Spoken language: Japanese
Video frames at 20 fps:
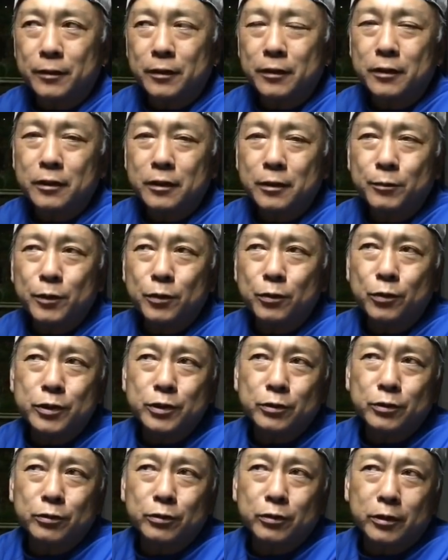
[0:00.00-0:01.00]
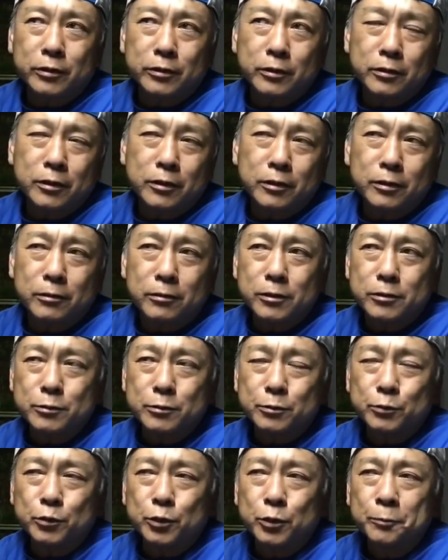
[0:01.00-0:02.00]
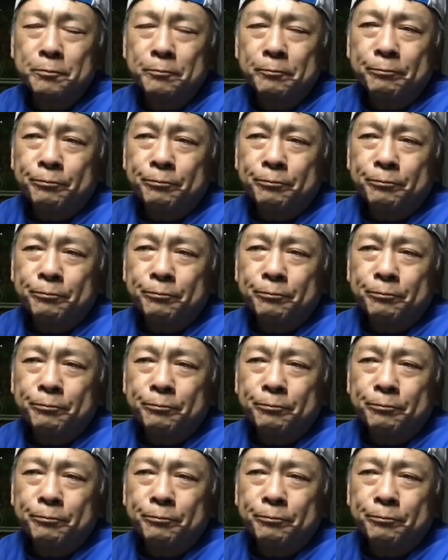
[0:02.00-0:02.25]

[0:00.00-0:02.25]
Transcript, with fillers: で、今オークションとかで出てるやつも、